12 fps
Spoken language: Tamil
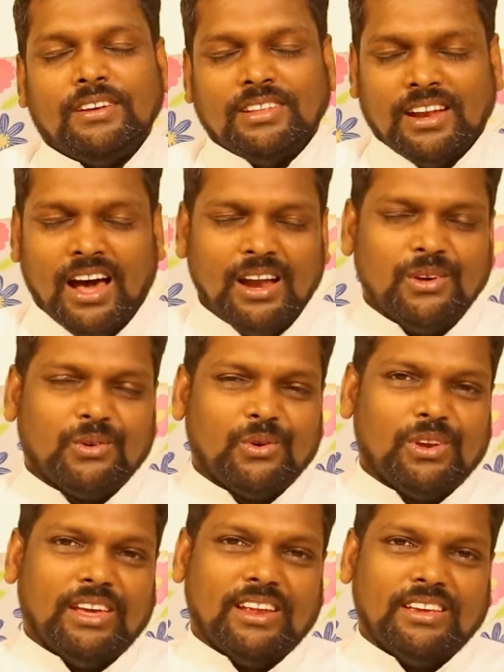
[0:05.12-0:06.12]
இந்த
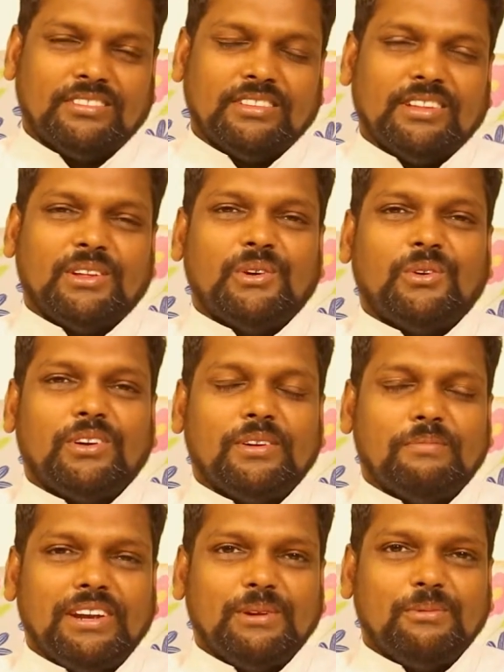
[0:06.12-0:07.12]
நாளுக்குரிய இறை சிந்தனையோடு
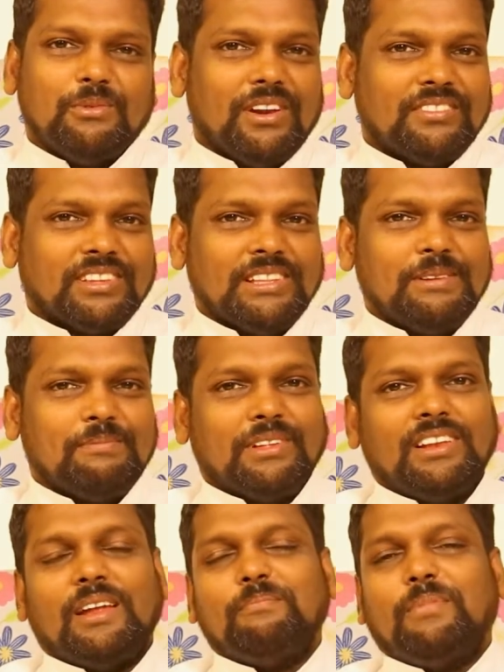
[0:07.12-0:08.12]
மீண்டும் உங்களை
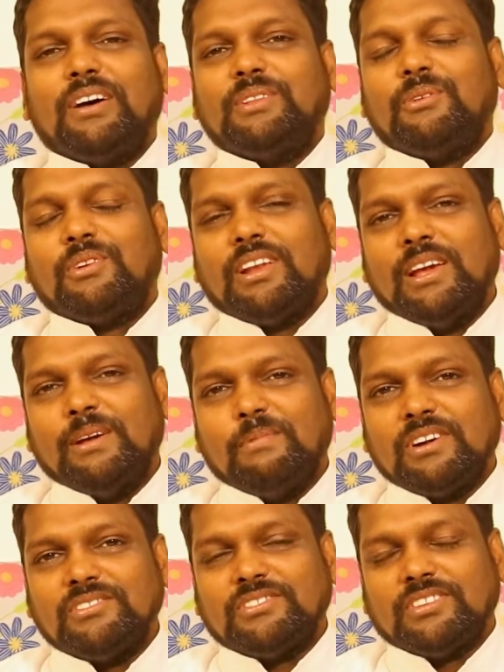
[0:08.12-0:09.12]
சந்திப்பதில் அன்பார்ந்தவர்களே
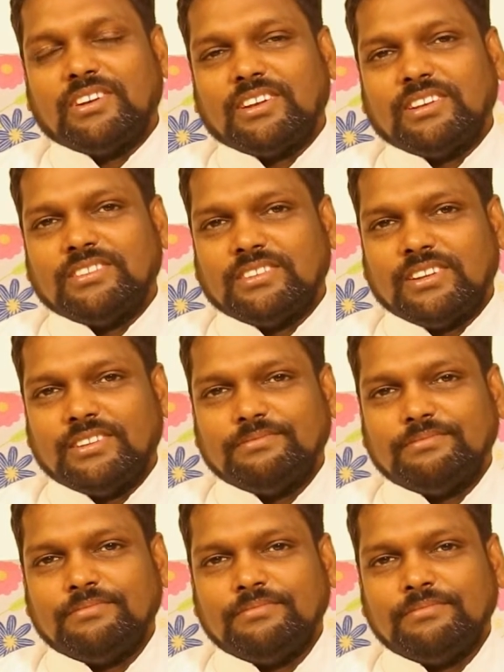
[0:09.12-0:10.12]
மகிழ்ச்சி அடைகின்றேன்
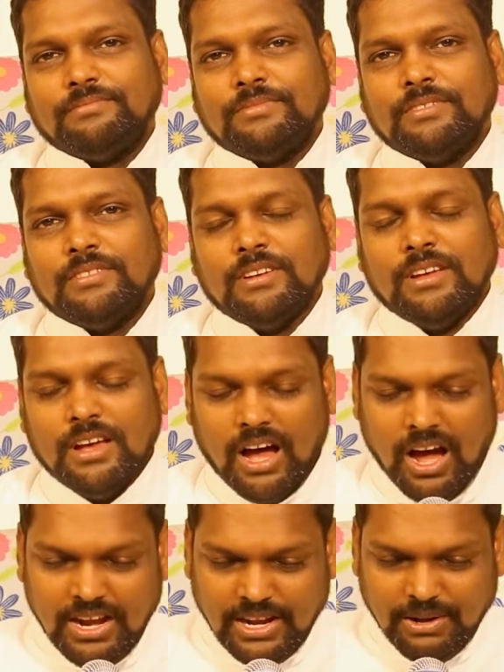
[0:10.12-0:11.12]

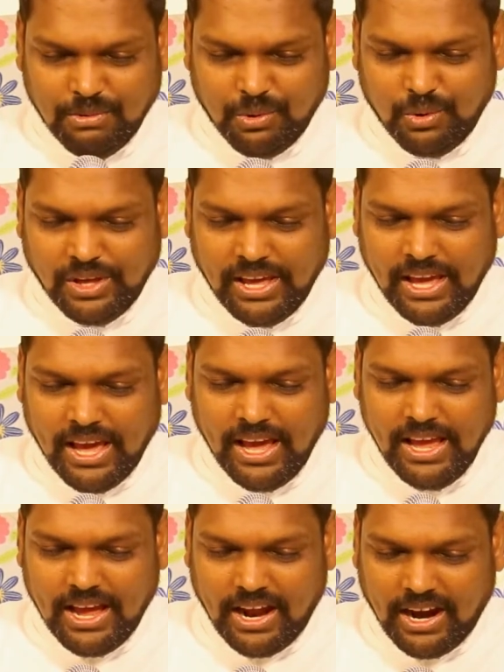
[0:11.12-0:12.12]
ஆண்டவருடைய
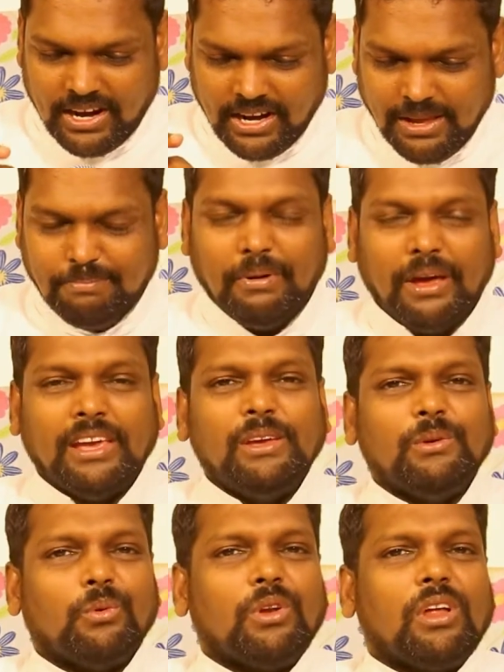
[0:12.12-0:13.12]
அழைப்பை
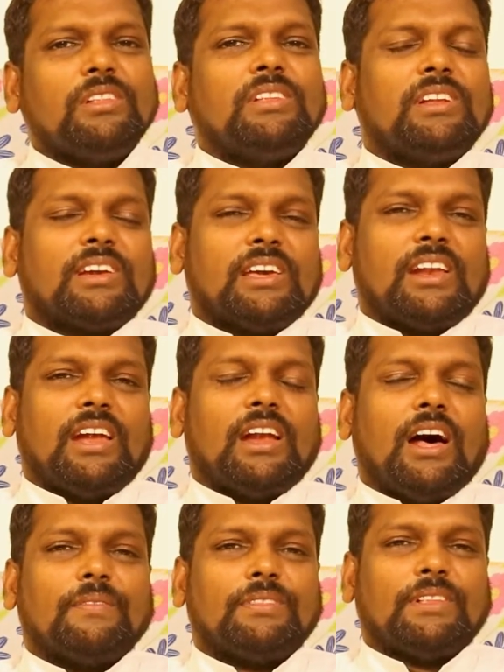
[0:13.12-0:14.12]

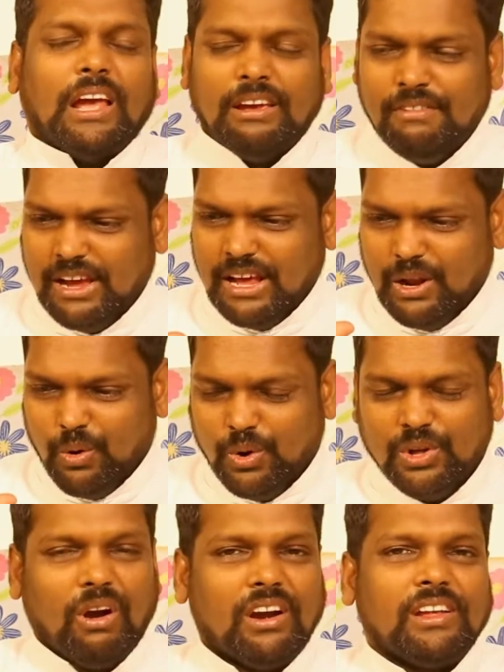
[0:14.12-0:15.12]
உணர்ந்திருக்கிறேனா
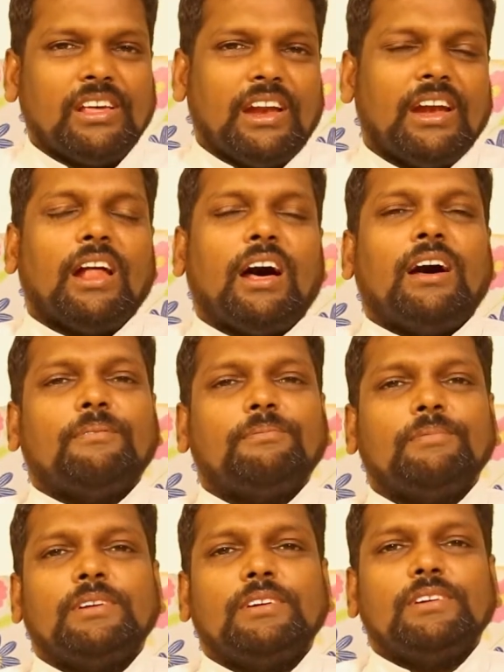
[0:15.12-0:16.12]
தேவைகளோடு வாழ்கிறேனா
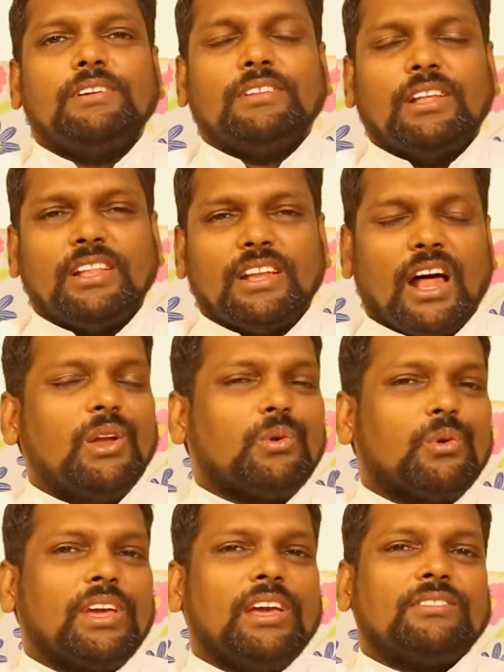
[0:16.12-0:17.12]
இதுதான் இந்த
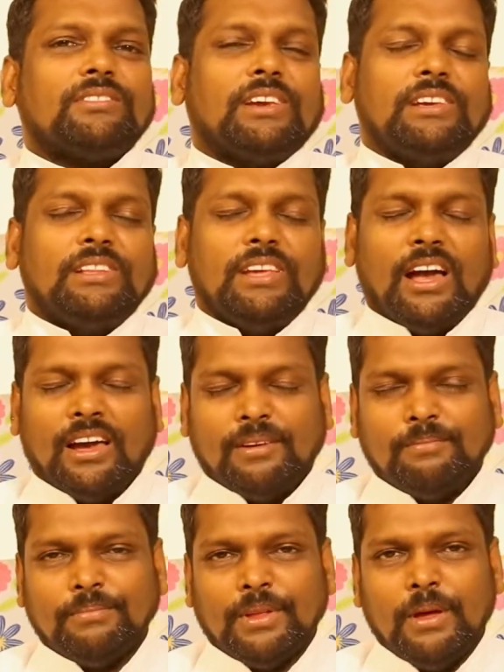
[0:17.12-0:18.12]
நாளுக்குரிய செய்தியாய்
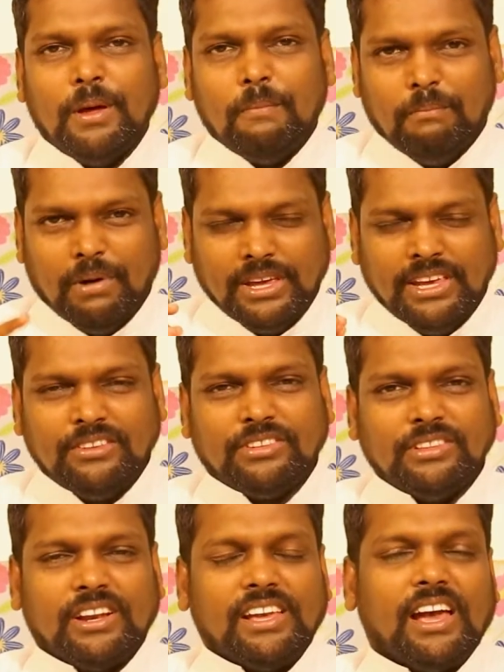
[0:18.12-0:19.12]
மைய
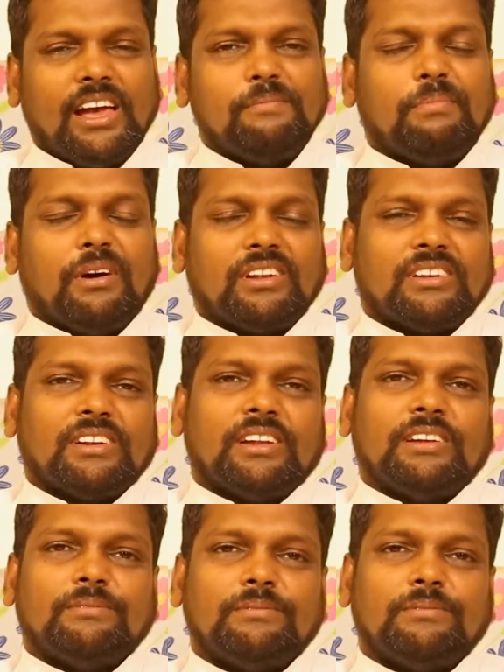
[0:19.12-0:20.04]
சிந்தனையாய் பார்க்கிறேன்